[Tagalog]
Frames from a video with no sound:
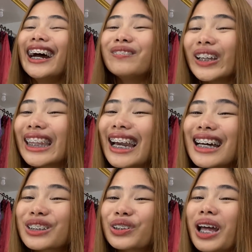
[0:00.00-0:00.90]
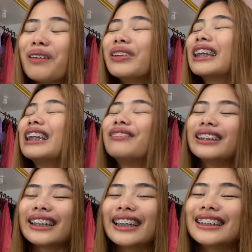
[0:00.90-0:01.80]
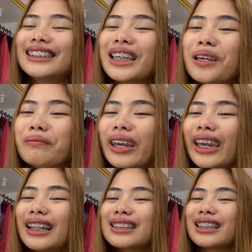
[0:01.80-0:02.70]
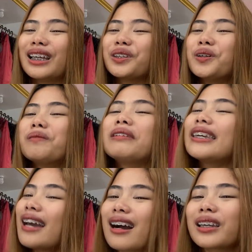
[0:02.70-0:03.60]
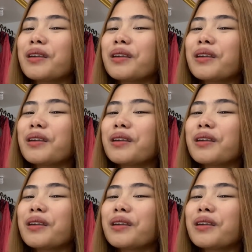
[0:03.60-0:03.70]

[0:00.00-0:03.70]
Pati aso namin, ginawa niya ng Gmail. Sila Yumi, Yaki,